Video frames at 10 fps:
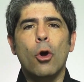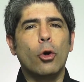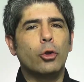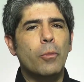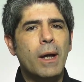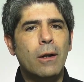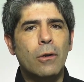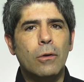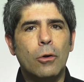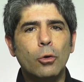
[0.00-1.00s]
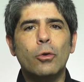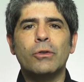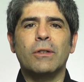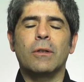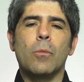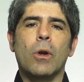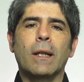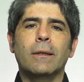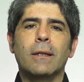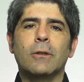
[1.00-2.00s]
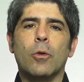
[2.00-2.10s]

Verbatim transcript: o tomar otros estimulantes